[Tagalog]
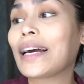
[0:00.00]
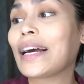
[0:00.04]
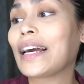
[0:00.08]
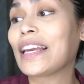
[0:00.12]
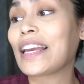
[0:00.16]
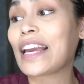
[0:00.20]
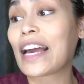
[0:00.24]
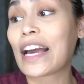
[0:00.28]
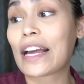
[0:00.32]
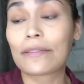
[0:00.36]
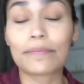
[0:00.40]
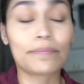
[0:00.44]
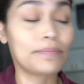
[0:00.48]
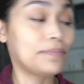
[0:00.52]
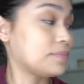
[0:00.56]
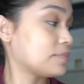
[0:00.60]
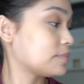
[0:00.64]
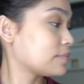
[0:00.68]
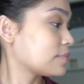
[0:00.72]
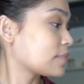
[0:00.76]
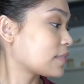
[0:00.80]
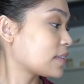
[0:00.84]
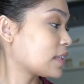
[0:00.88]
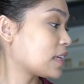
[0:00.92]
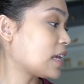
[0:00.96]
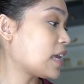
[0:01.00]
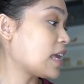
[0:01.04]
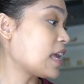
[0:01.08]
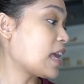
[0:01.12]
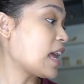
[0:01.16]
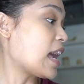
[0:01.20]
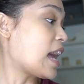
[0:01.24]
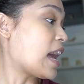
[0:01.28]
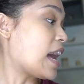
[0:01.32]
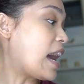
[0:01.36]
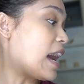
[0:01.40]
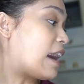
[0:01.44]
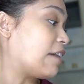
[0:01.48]
Ayan.
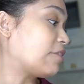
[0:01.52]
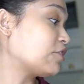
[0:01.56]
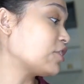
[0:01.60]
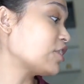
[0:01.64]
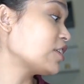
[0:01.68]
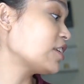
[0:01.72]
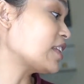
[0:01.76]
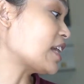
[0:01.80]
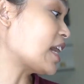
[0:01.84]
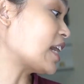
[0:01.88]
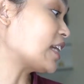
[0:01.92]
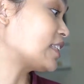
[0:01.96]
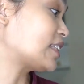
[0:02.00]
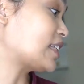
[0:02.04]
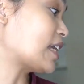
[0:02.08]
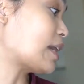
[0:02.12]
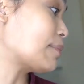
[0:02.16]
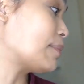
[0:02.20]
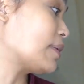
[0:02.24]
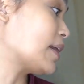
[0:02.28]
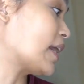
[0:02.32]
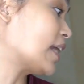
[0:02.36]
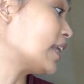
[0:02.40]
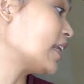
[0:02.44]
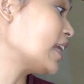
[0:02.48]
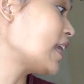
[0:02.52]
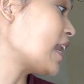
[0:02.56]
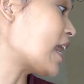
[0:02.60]
After that, sabi nga